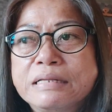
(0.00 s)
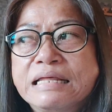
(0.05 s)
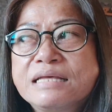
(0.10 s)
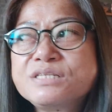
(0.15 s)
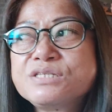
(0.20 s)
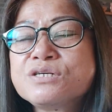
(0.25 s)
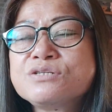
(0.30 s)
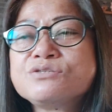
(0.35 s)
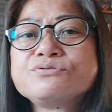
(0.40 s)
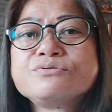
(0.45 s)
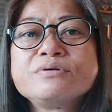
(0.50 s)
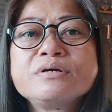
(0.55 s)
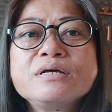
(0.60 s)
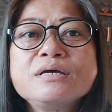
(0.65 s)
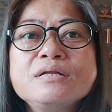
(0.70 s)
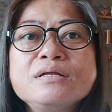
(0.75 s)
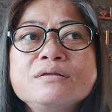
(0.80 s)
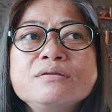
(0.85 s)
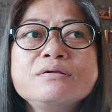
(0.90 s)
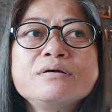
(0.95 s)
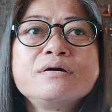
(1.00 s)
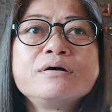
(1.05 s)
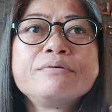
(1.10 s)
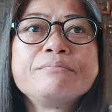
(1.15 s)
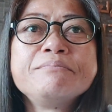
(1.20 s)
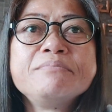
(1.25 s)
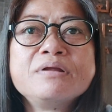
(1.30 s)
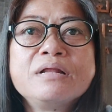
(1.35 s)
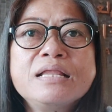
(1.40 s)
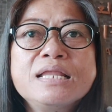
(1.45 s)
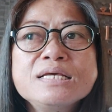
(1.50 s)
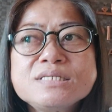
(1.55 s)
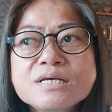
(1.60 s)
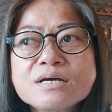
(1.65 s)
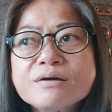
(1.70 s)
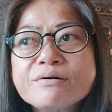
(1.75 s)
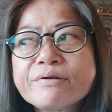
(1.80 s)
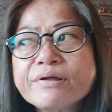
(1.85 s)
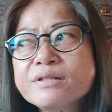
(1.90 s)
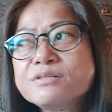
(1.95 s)
Lisa Green,
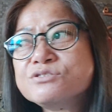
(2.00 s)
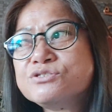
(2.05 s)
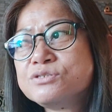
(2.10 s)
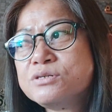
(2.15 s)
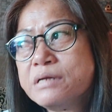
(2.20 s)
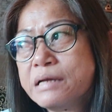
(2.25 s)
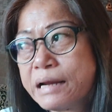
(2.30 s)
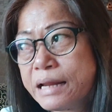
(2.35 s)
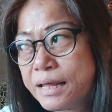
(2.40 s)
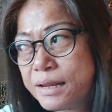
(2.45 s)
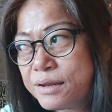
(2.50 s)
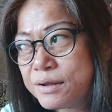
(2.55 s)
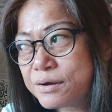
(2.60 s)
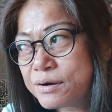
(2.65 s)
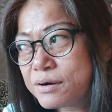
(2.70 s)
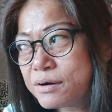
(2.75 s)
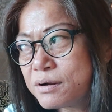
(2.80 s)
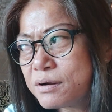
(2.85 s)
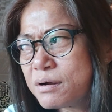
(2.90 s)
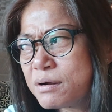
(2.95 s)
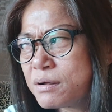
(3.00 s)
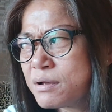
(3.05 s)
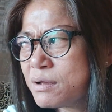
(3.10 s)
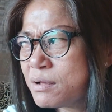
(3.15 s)
Lisa Green Greener,